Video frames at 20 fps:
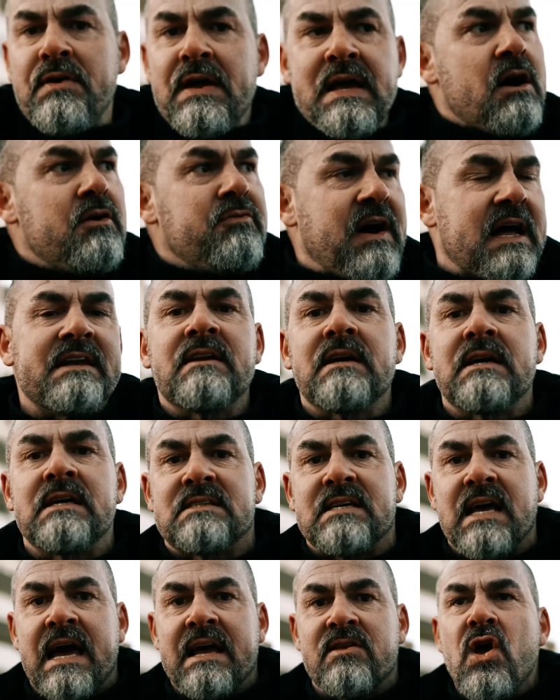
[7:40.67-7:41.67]
Finger auf andere
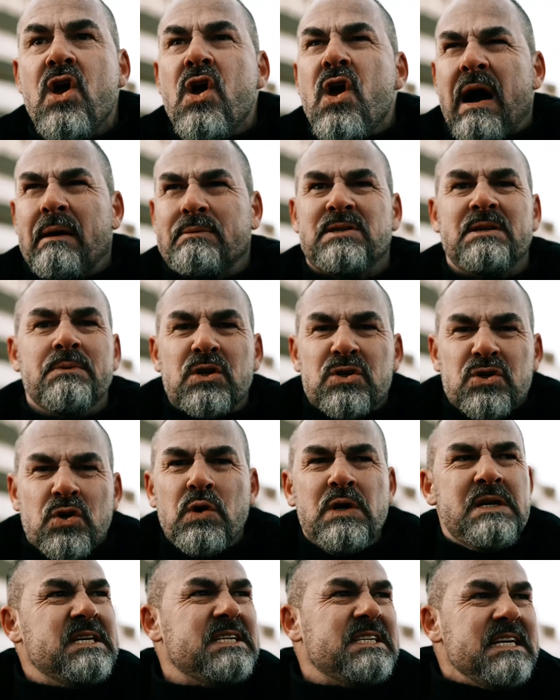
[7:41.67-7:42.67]
gezeigt, habt sie
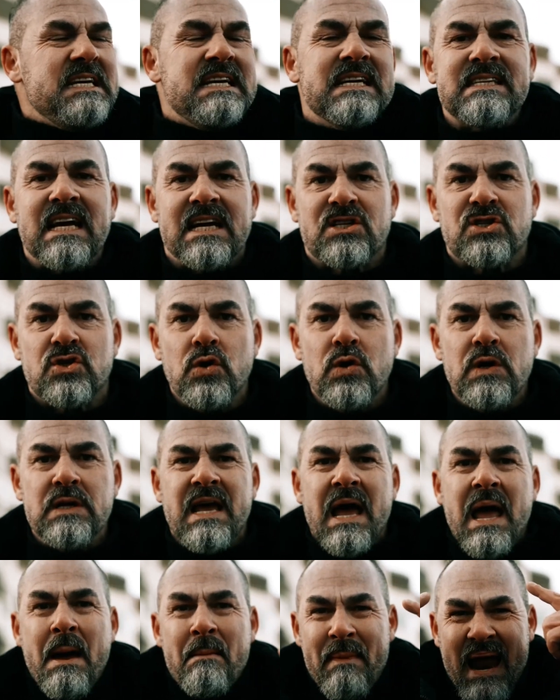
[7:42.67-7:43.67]
beschuldigt, ihr seid
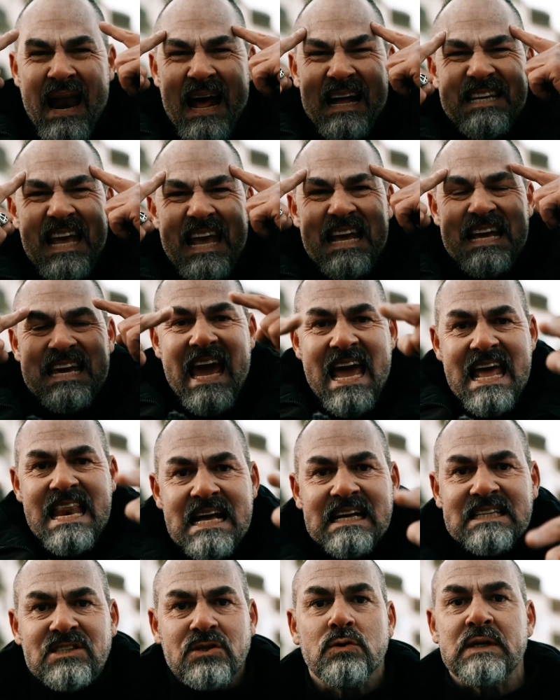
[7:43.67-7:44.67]
schuld. Man hat den
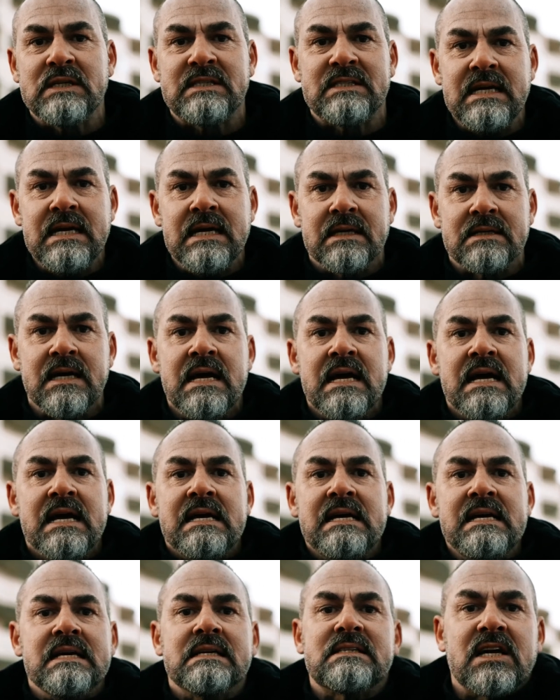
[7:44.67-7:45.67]
Kindern suggestiert,
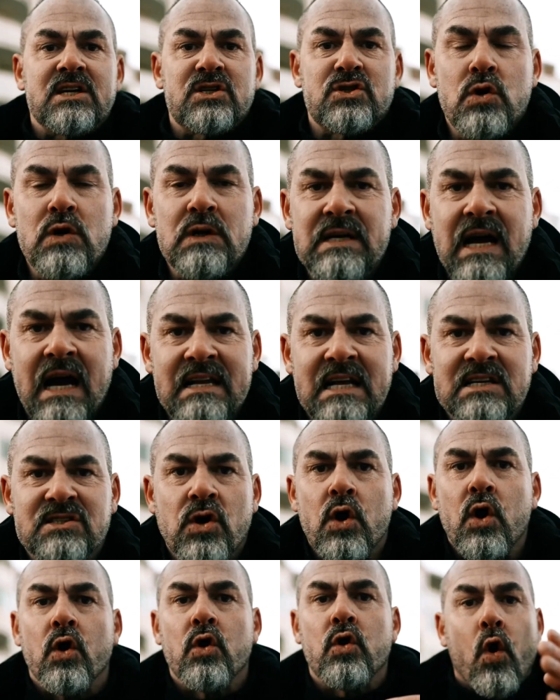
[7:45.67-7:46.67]
ihr seid schuld daran,
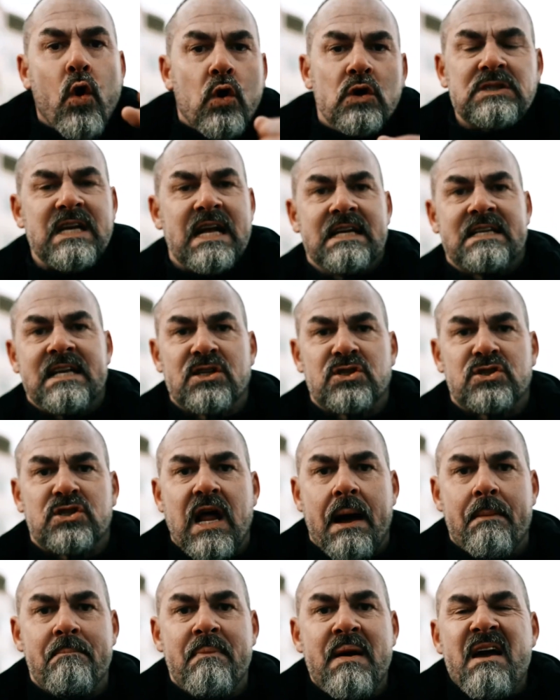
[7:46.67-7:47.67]
dass eure Großeltern
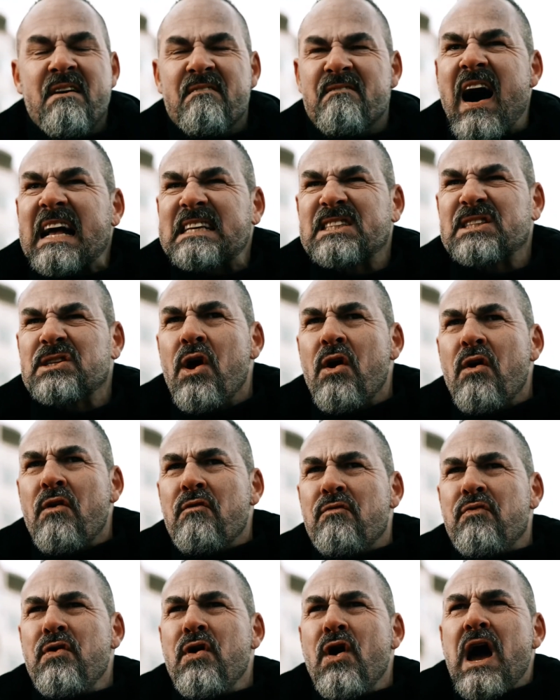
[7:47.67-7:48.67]
sterben. Was
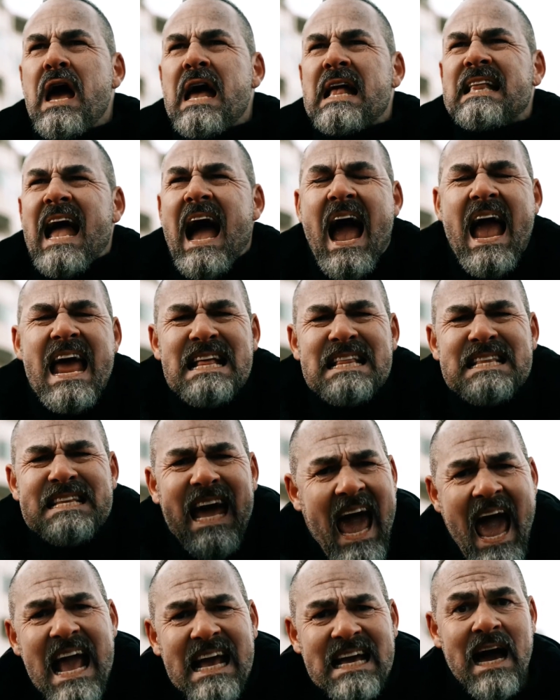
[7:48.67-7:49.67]
für einen
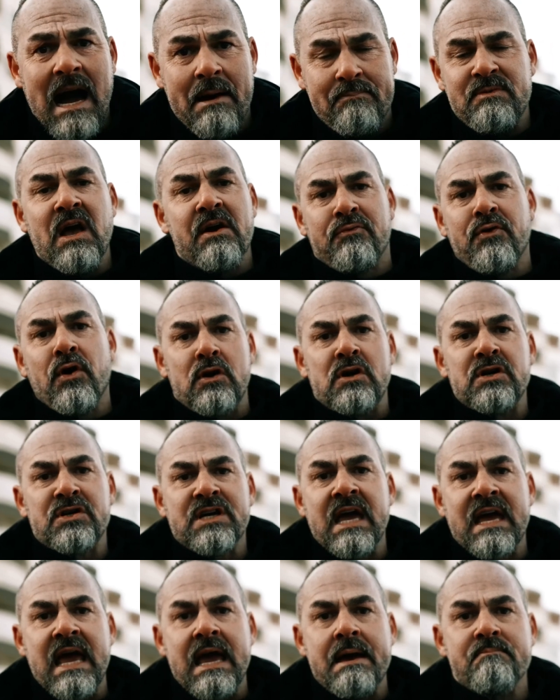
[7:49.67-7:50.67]
Dreck habt ihr von euch
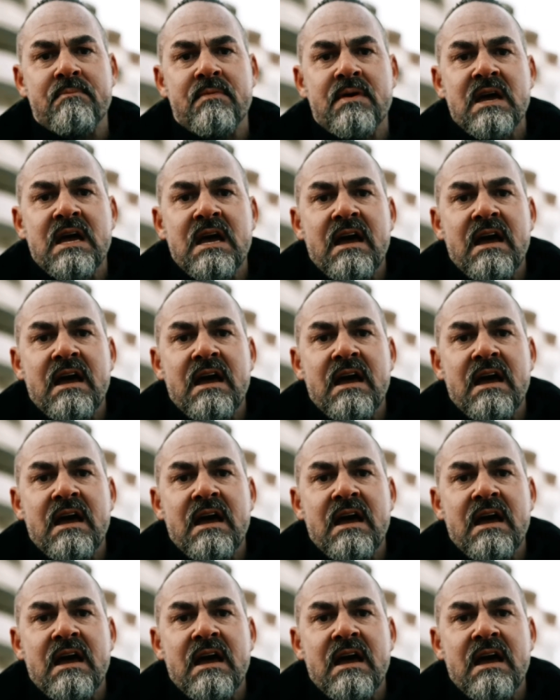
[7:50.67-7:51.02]
gegeben?